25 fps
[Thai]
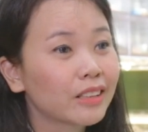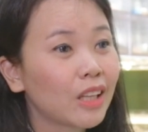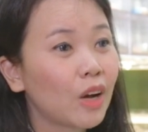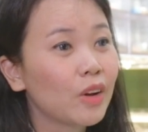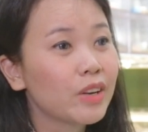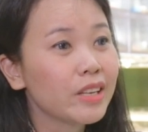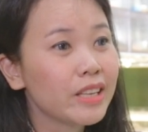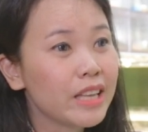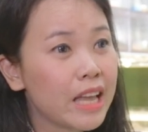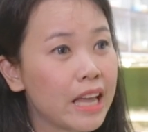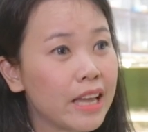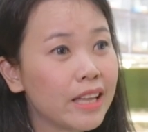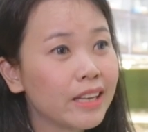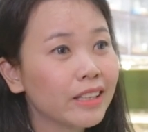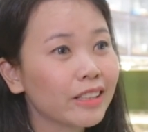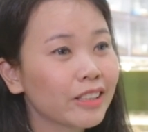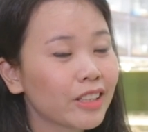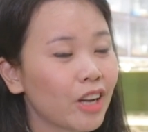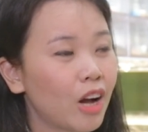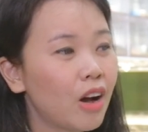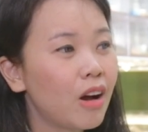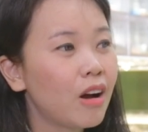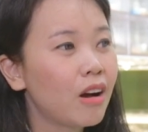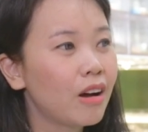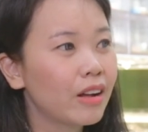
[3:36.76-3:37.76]
ตอนเย็น
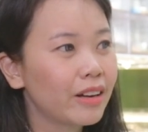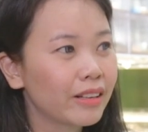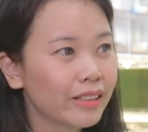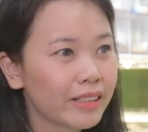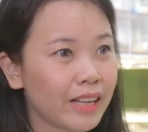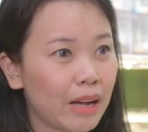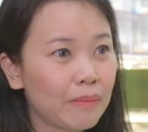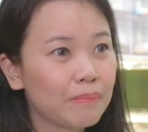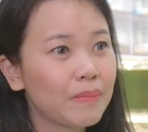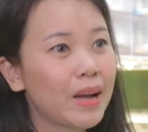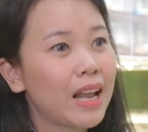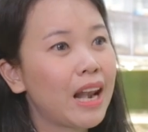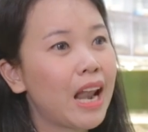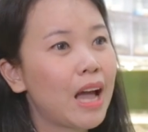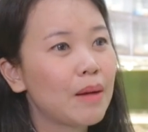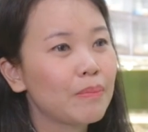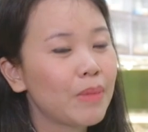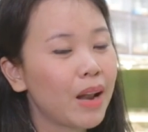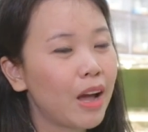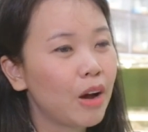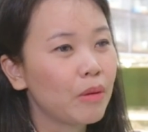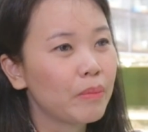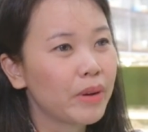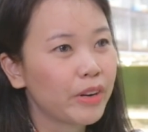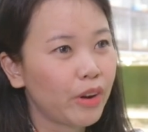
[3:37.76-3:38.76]
ก็กลับมารับ
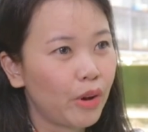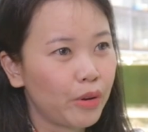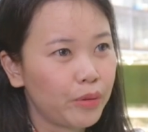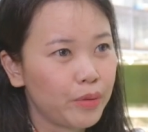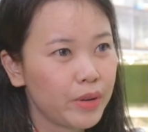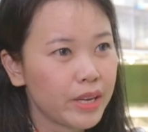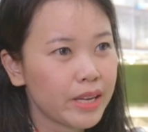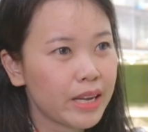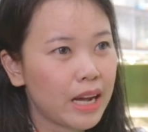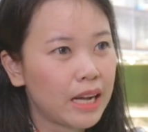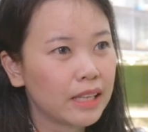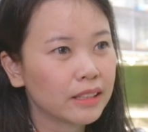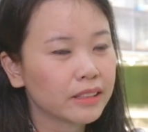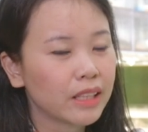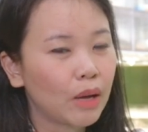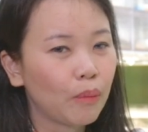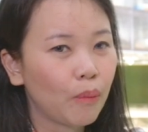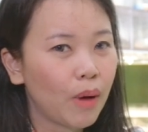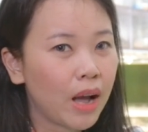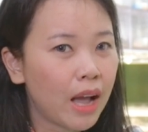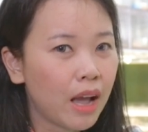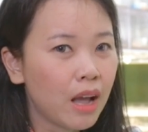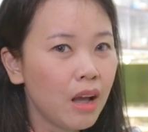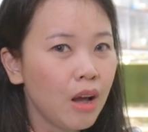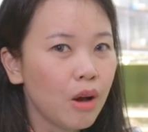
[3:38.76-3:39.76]
แล้วเอามานอนด้วยกันแต่
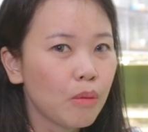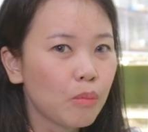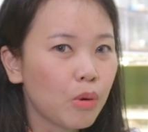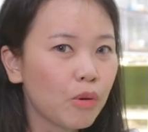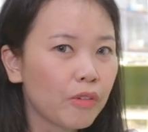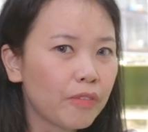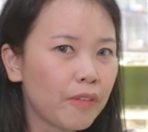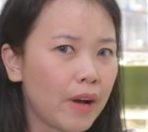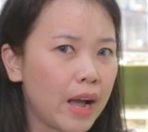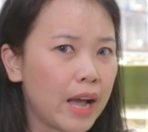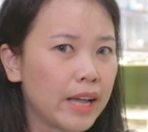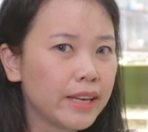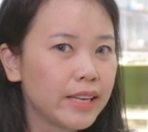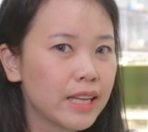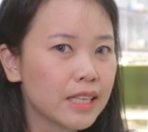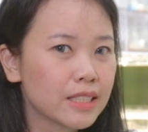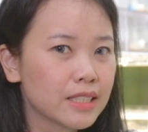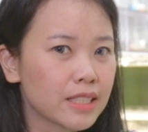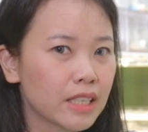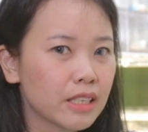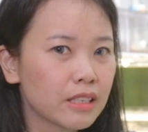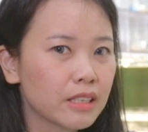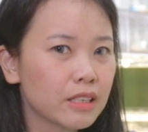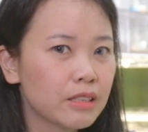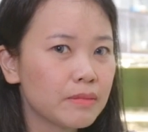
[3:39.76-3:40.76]
ว่าภูฟ้าเนี่ย
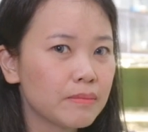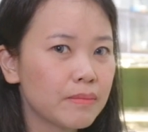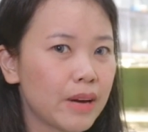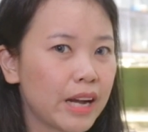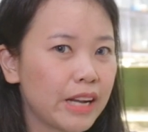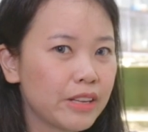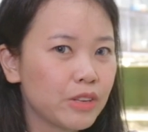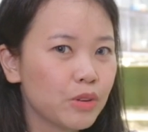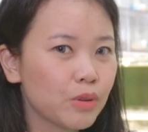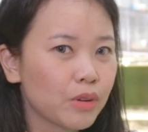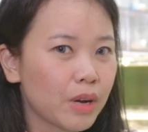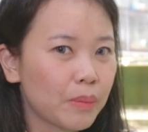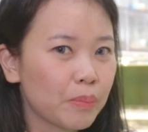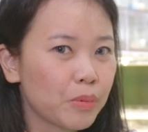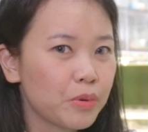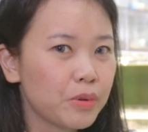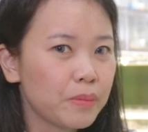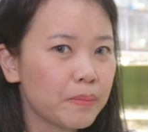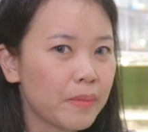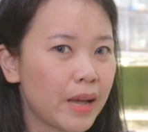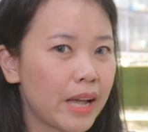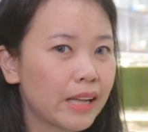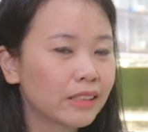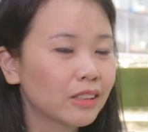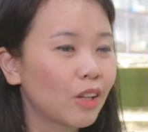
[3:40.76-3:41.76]
จะเริ่มมาอยู่กับคุ
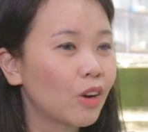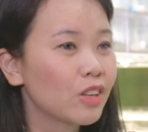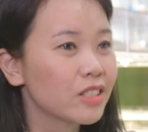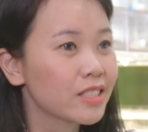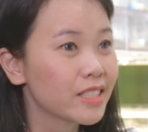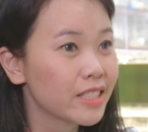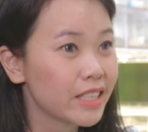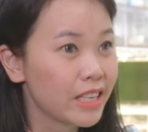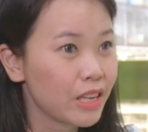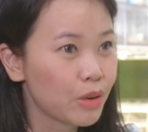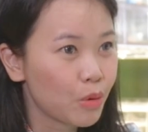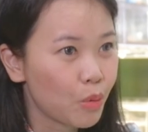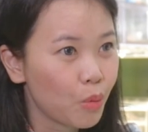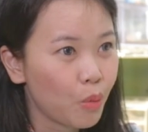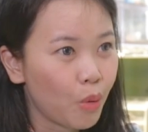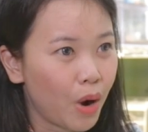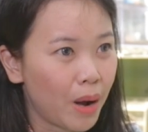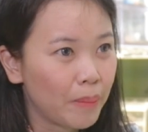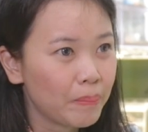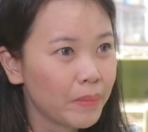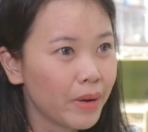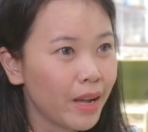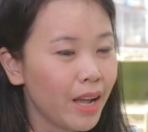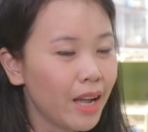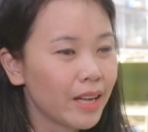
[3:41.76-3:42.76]
ณแม่ตอน4ขว
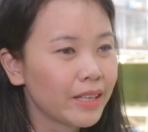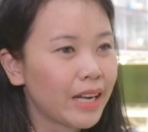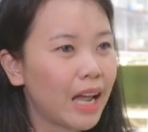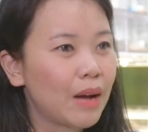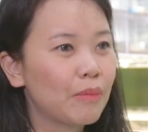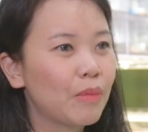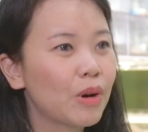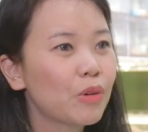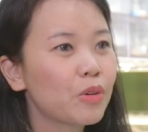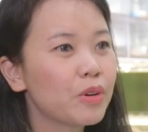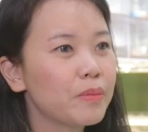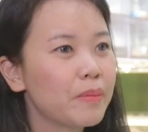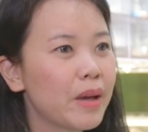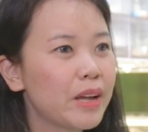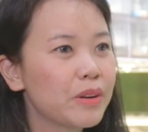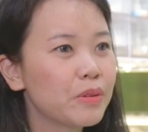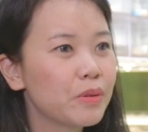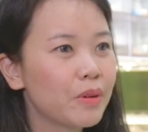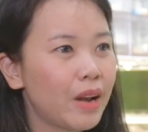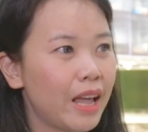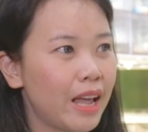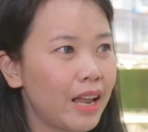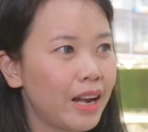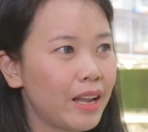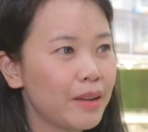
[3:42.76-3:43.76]
บถามว่าคุณแม่
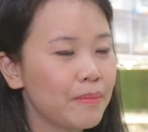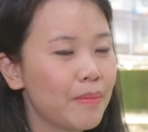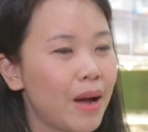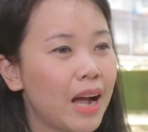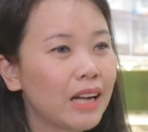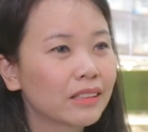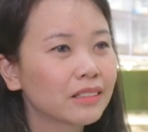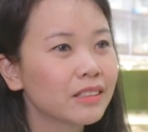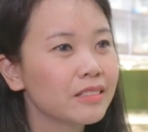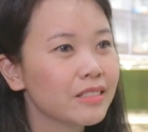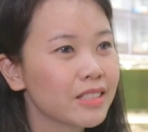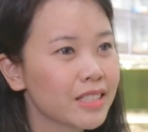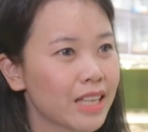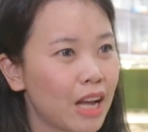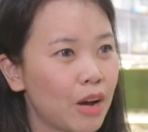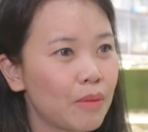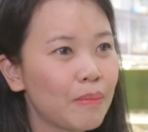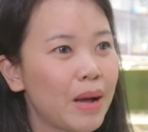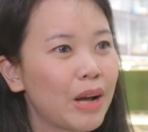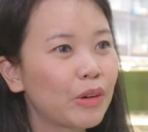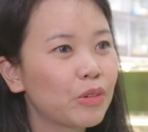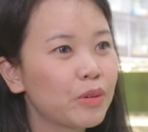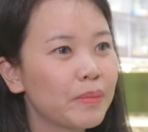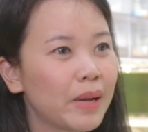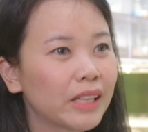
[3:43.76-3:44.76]
ดูแลอะไรบ้างตื่นเช้า
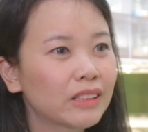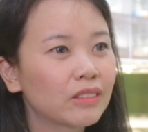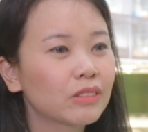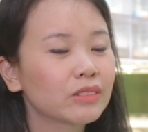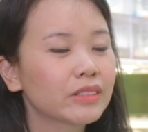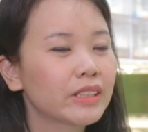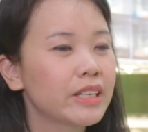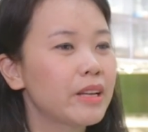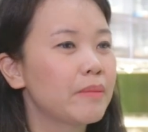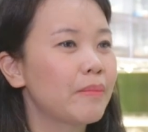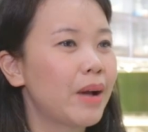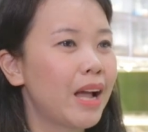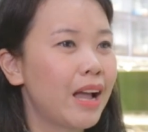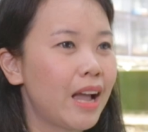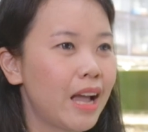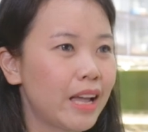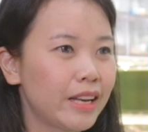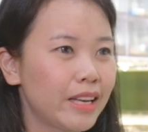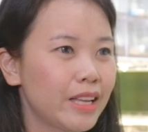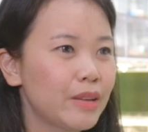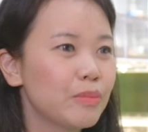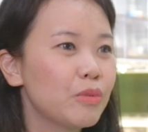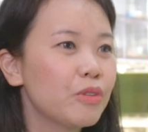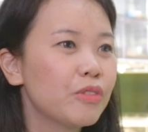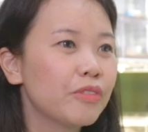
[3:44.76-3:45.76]
มาคุณแม่ต้องเตรียมอาหาร
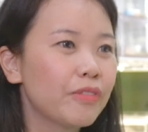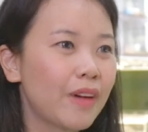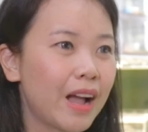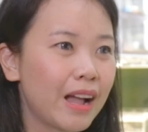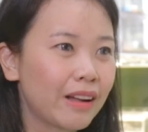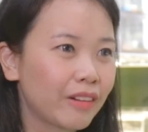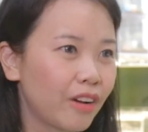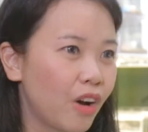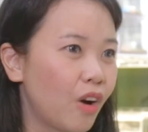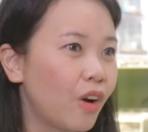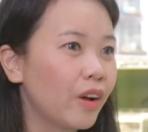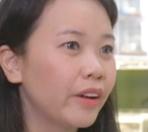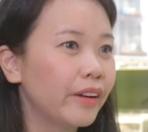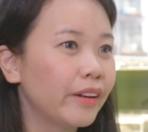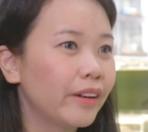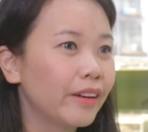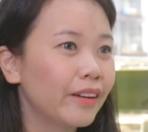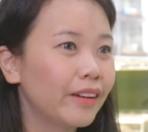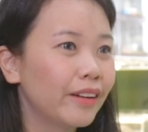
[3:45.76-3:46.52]
ให้ภูฟ้าก่อน